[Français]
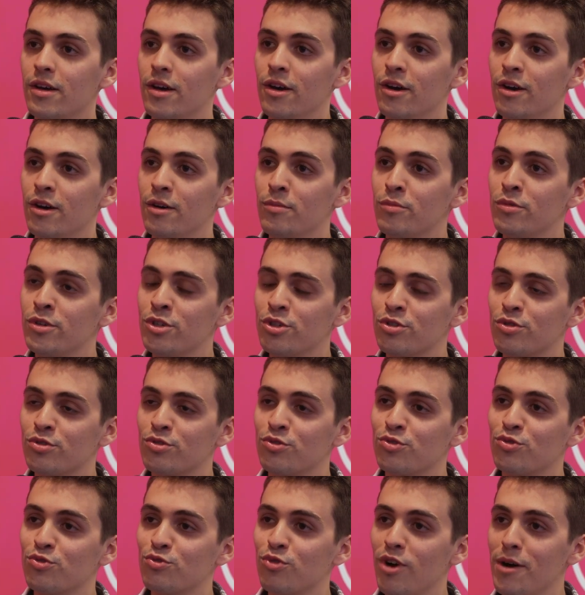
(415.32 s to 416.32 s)
euh, Moi, je
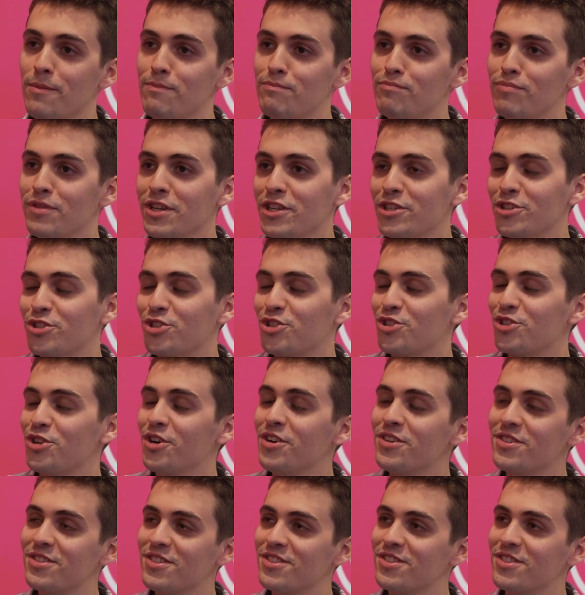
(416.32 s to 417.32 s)
joue à plein de
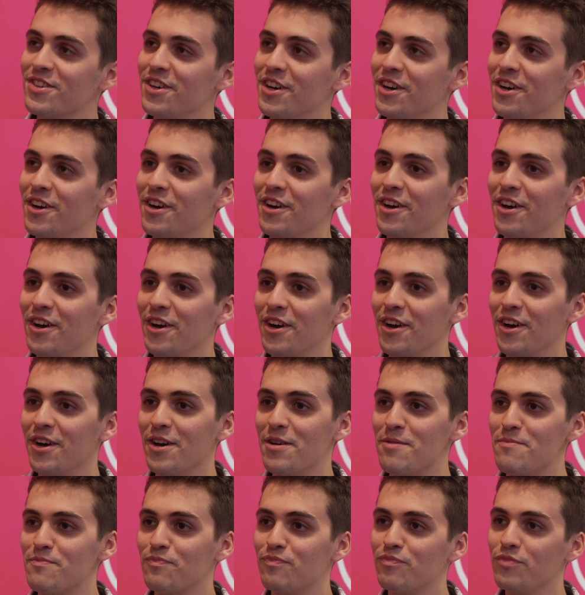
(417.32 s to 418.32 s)
choses.
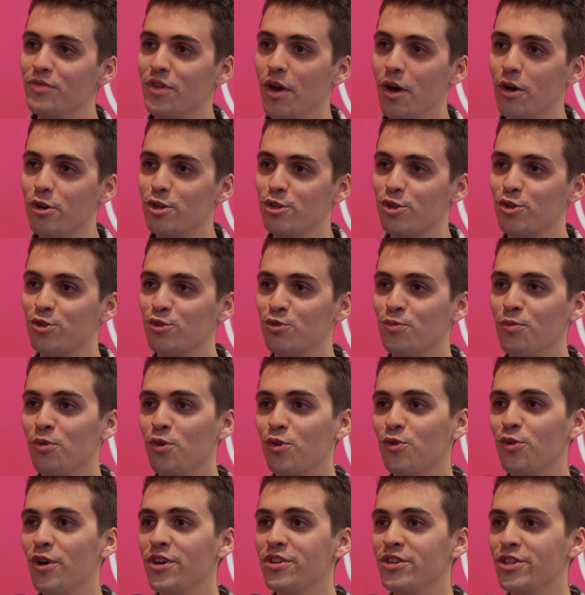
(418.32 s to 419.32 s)
Euh, je joue
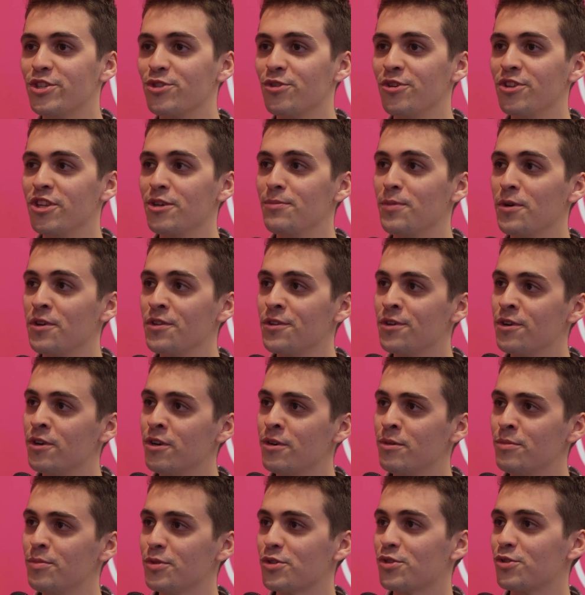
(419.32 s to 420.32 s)
beaucoup à des jeux
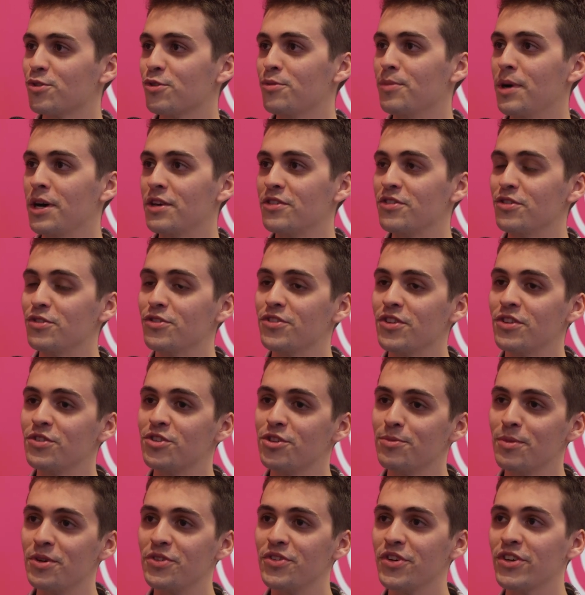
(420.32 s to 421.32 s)
indépendants parce que bah, c'est une scène
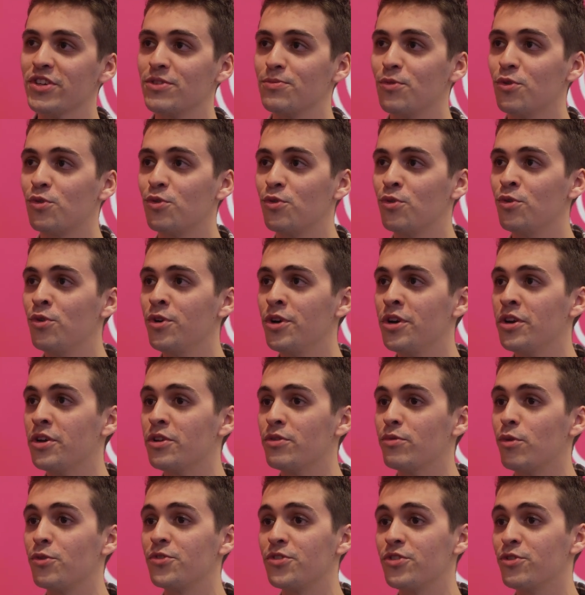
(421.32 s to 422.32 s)
qui m'intéresse beaucoup
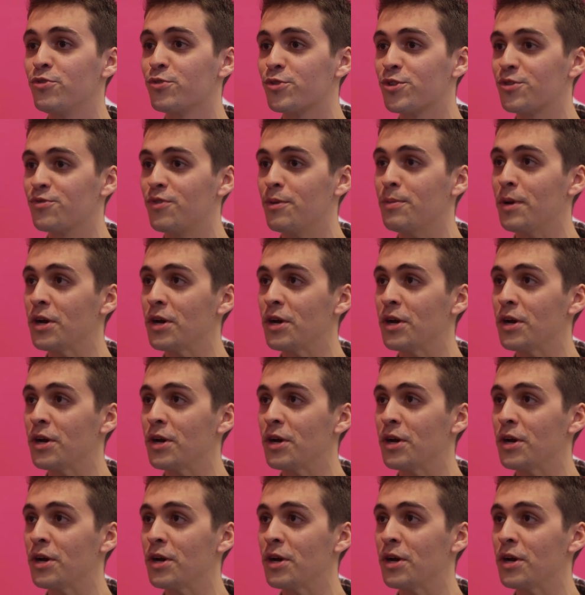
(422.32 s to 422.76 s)
et aussi dont je fais